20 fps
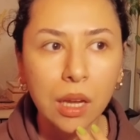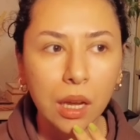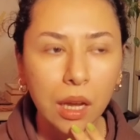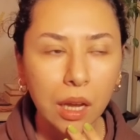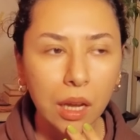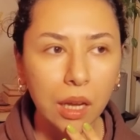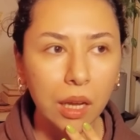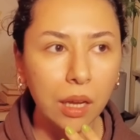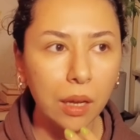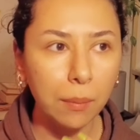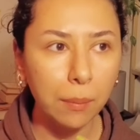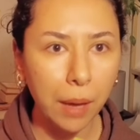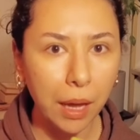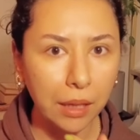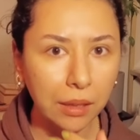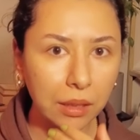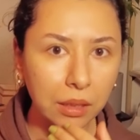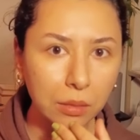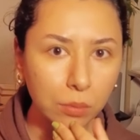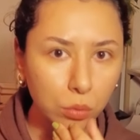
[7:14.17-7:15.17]
E,
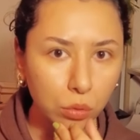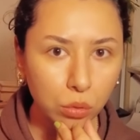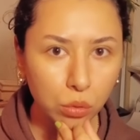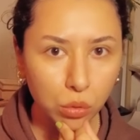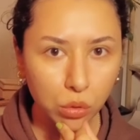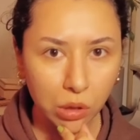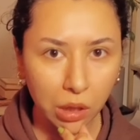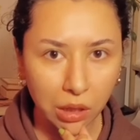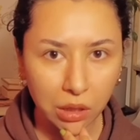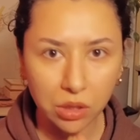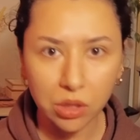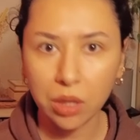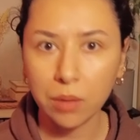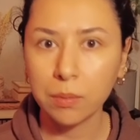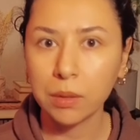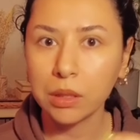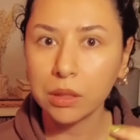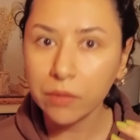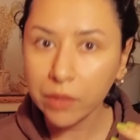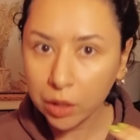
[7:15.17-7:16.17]
ben dedi bunu
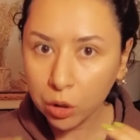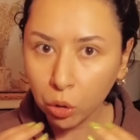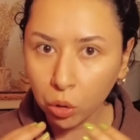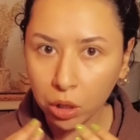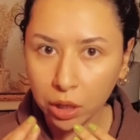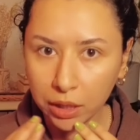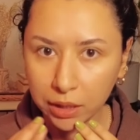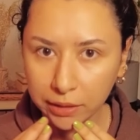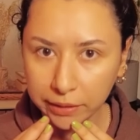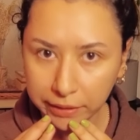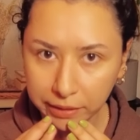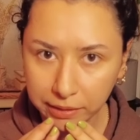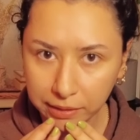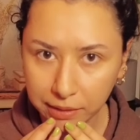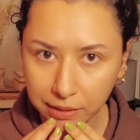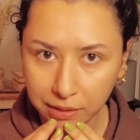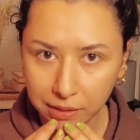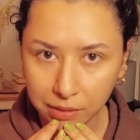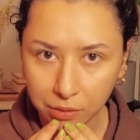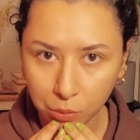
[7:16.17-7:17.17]
düzelteceğim dedi ve lokal
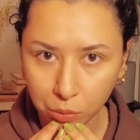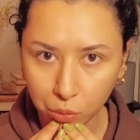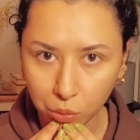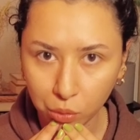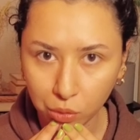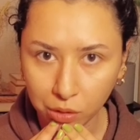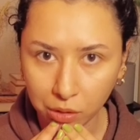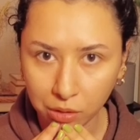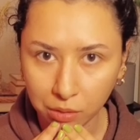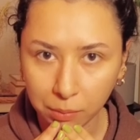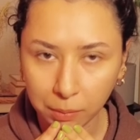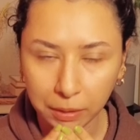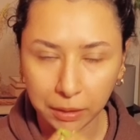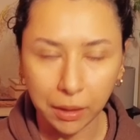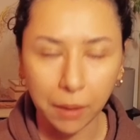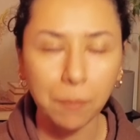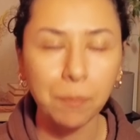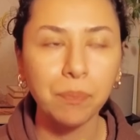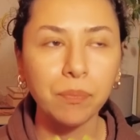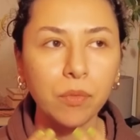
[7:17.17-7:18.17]
anestezi uyguladı
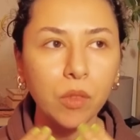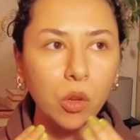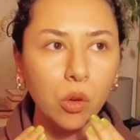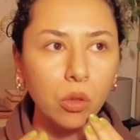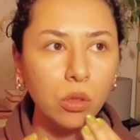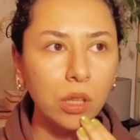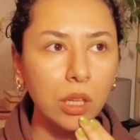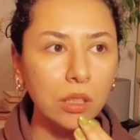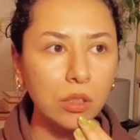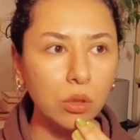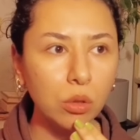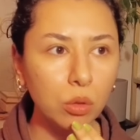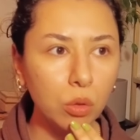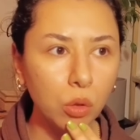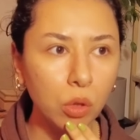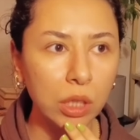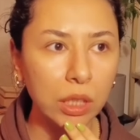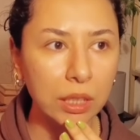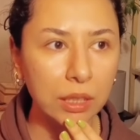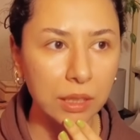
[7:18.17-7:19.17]
bana. Ondan sonra
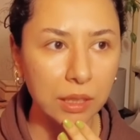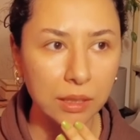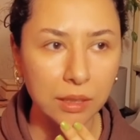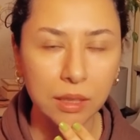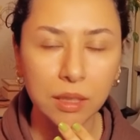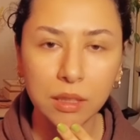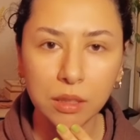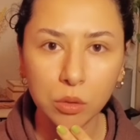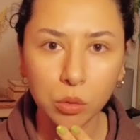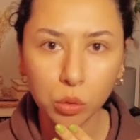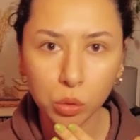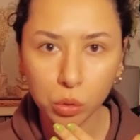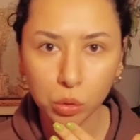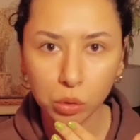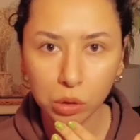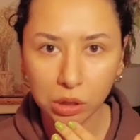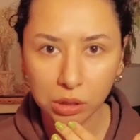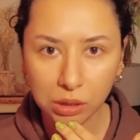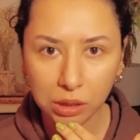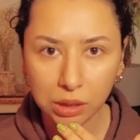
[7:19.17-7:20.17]
lokal anestezi
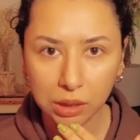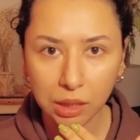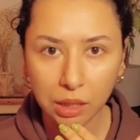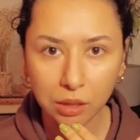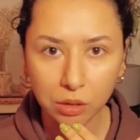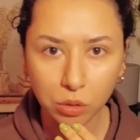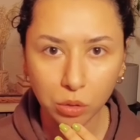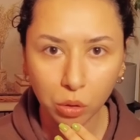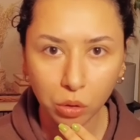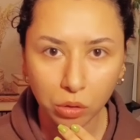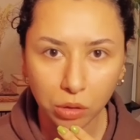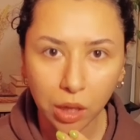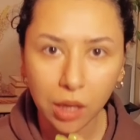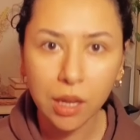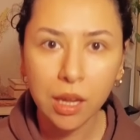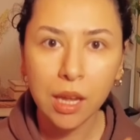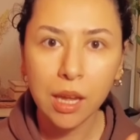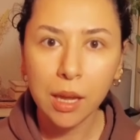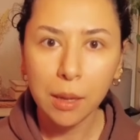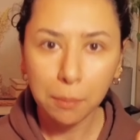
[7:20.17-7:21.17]
uyguladıktan sonra
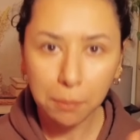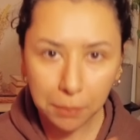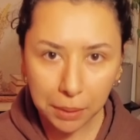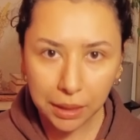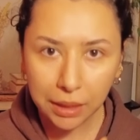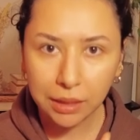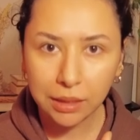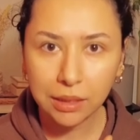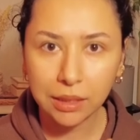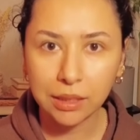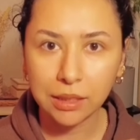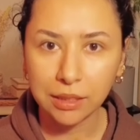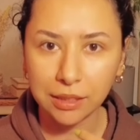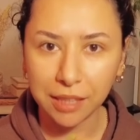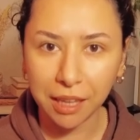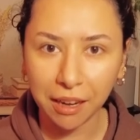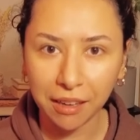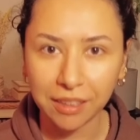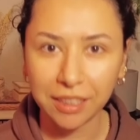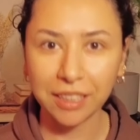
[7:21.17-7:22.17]
bildiğiniz
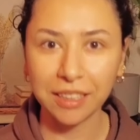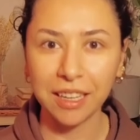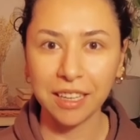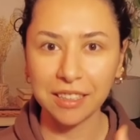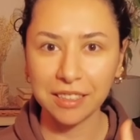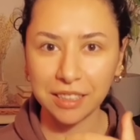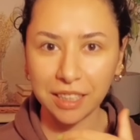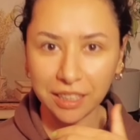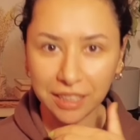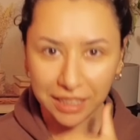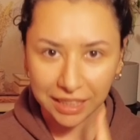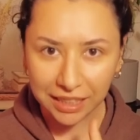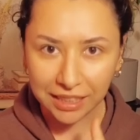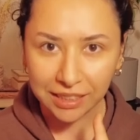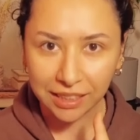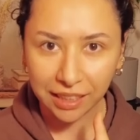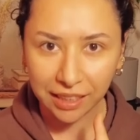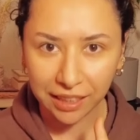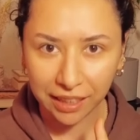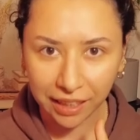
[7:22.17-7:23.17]
arkadaşlar
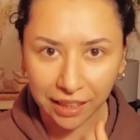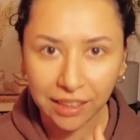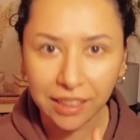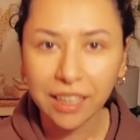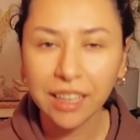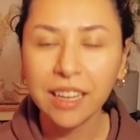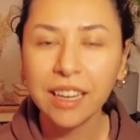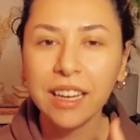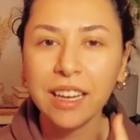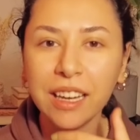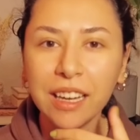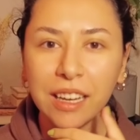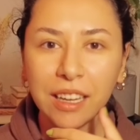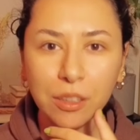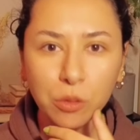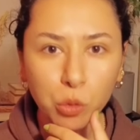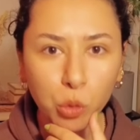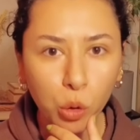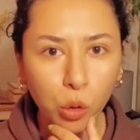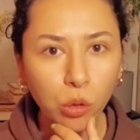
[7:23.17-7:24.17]
iterek
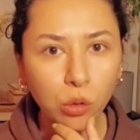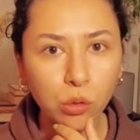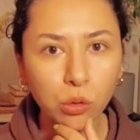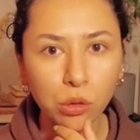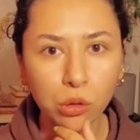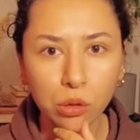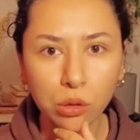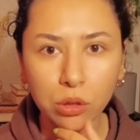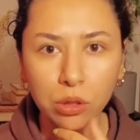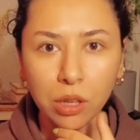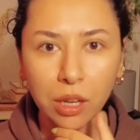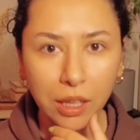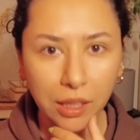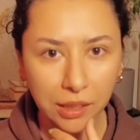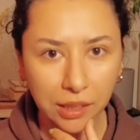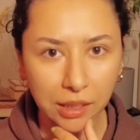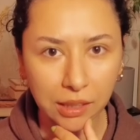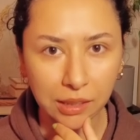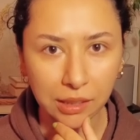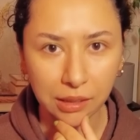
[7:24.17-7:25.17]
dolguyu
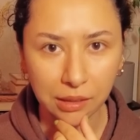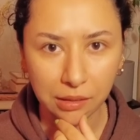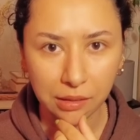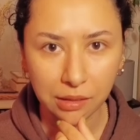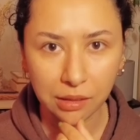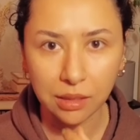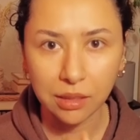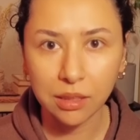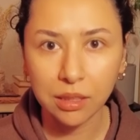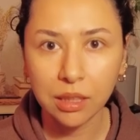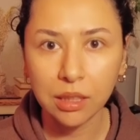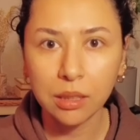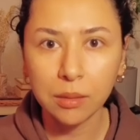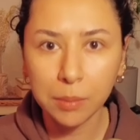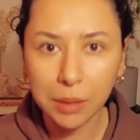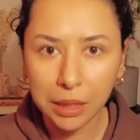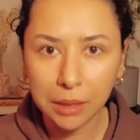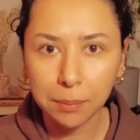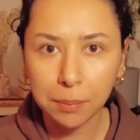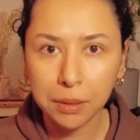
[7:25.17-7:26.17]
hareket ettirdi. Sanırım
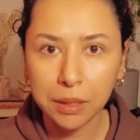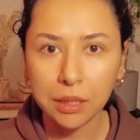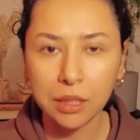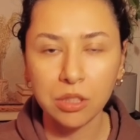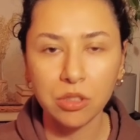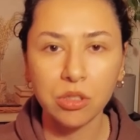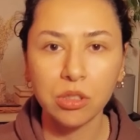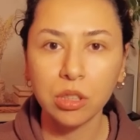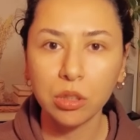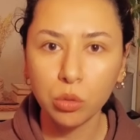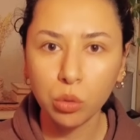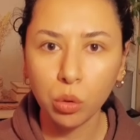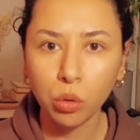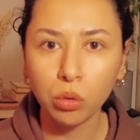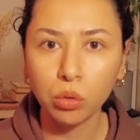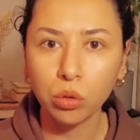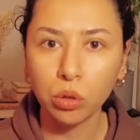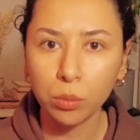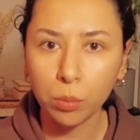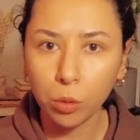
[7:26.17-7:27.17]
ilk bir ay içinde
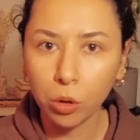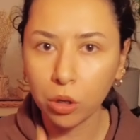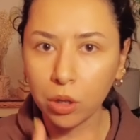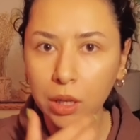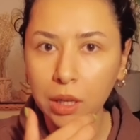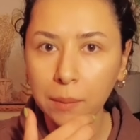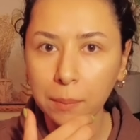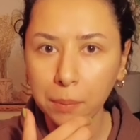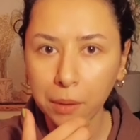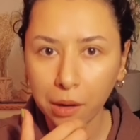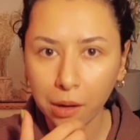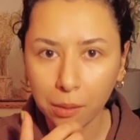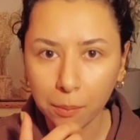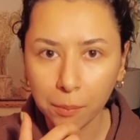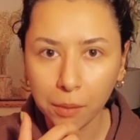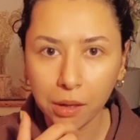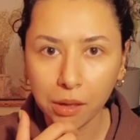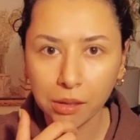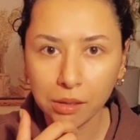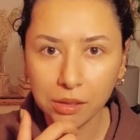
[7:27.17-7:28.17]
dolguyu böyle
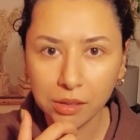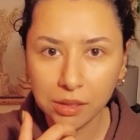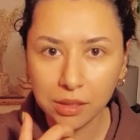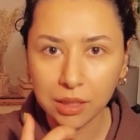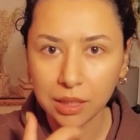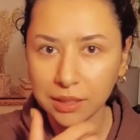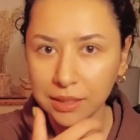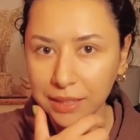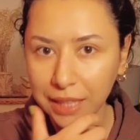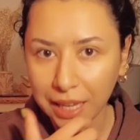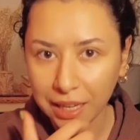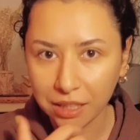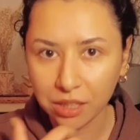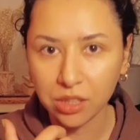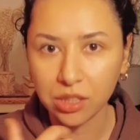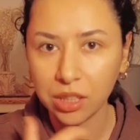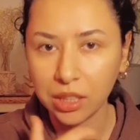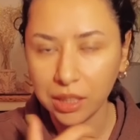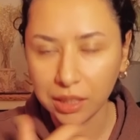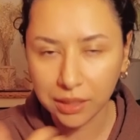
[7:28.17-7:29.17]
parmağınızla
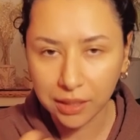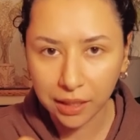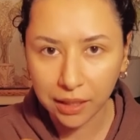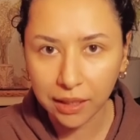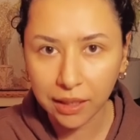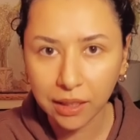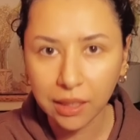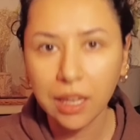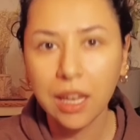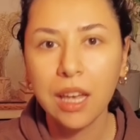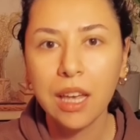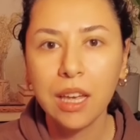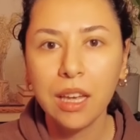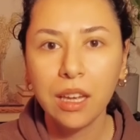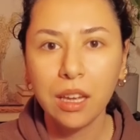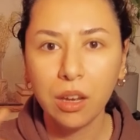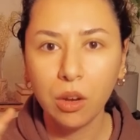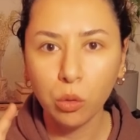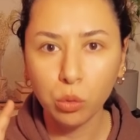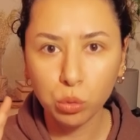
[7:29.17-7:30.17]
sertçe iterek
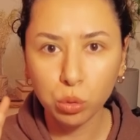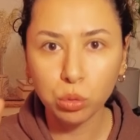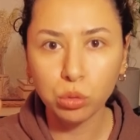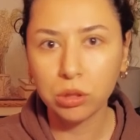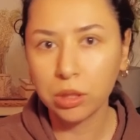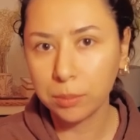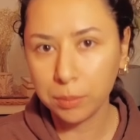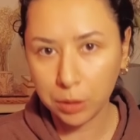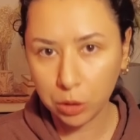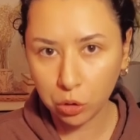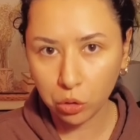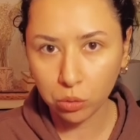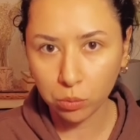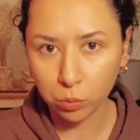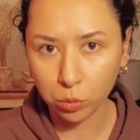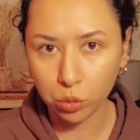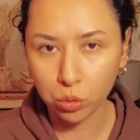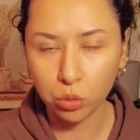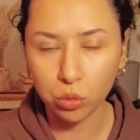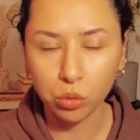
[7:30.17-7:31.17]

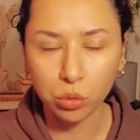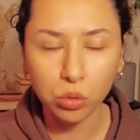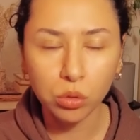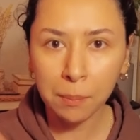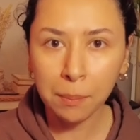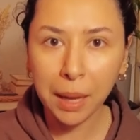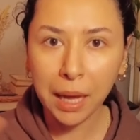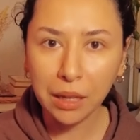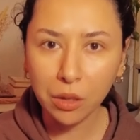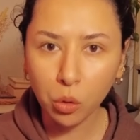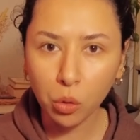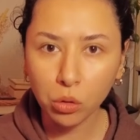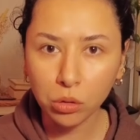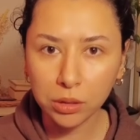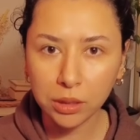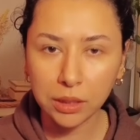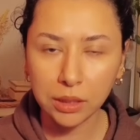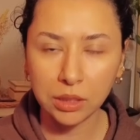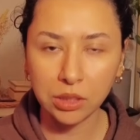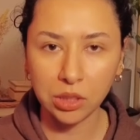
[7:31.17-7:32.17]
oturtabiliyormuşsunuz. Ben
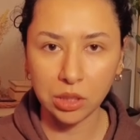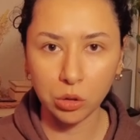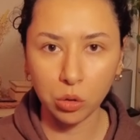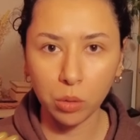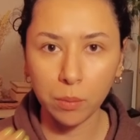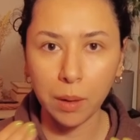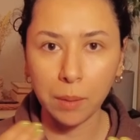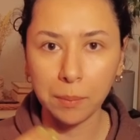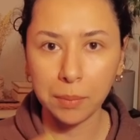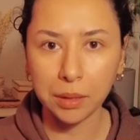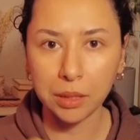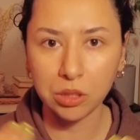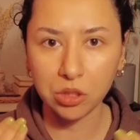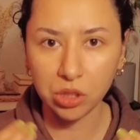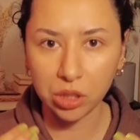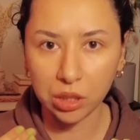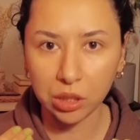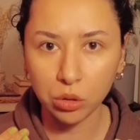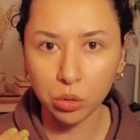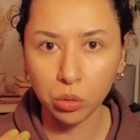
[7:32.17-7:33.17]
orada işte normal bana
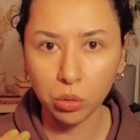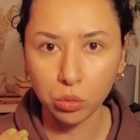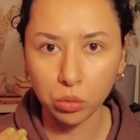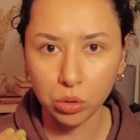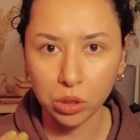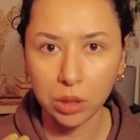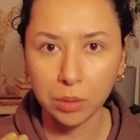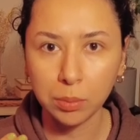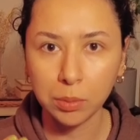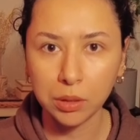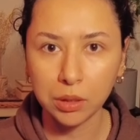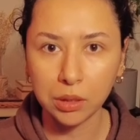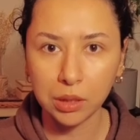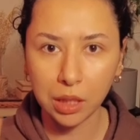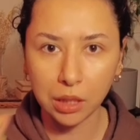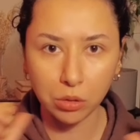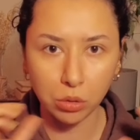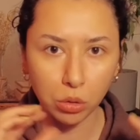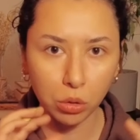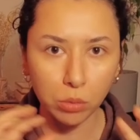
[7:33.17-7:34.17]
çene dolgusu
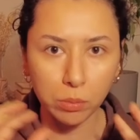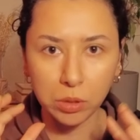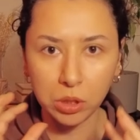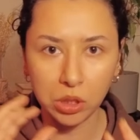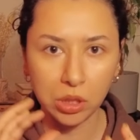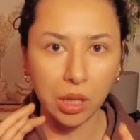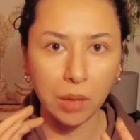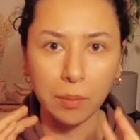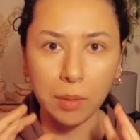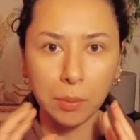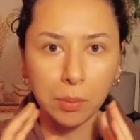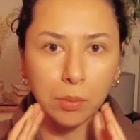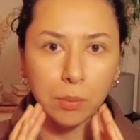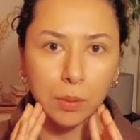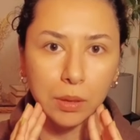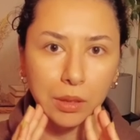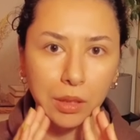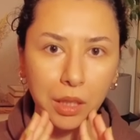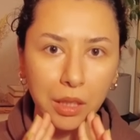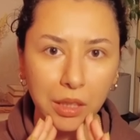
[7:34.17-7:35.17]
yapıldıktan sonra bir işlem
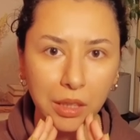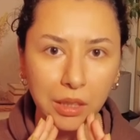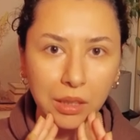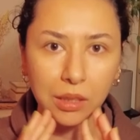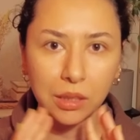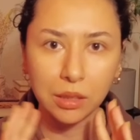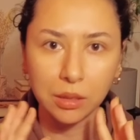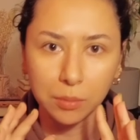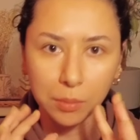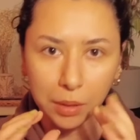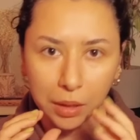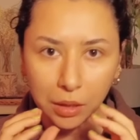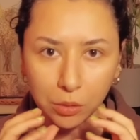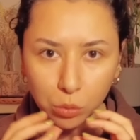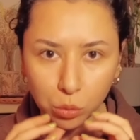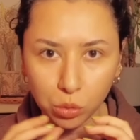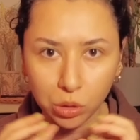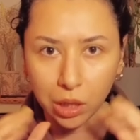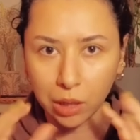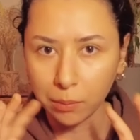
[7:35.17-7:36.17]
yapılmadı yani ittirme,
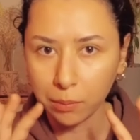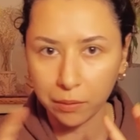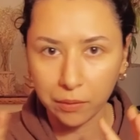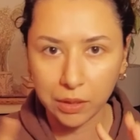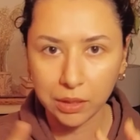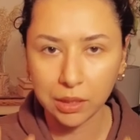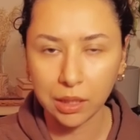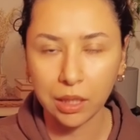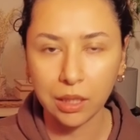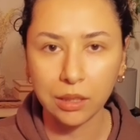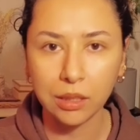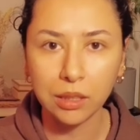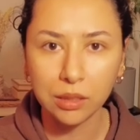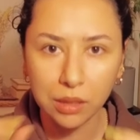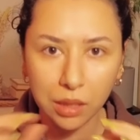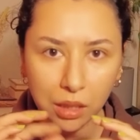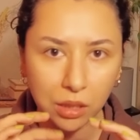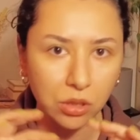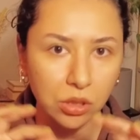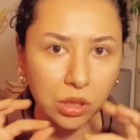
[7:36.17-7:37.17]
düzeltme vesaire diye.
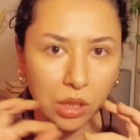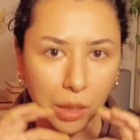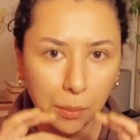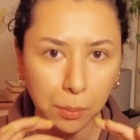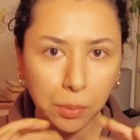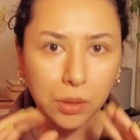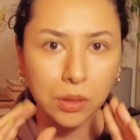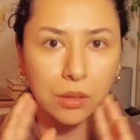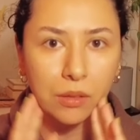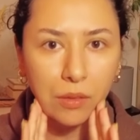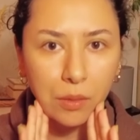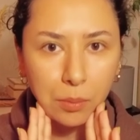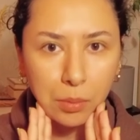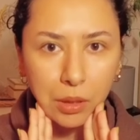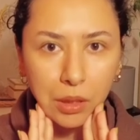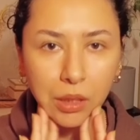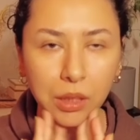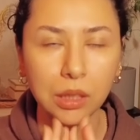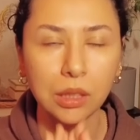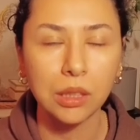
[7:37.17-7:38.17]
Sadece yapıldı ve
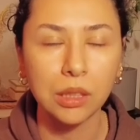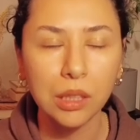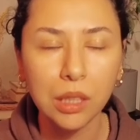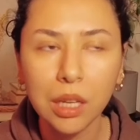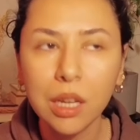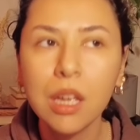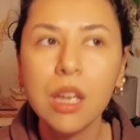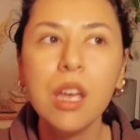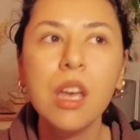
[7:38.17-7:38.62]
bırakıldı.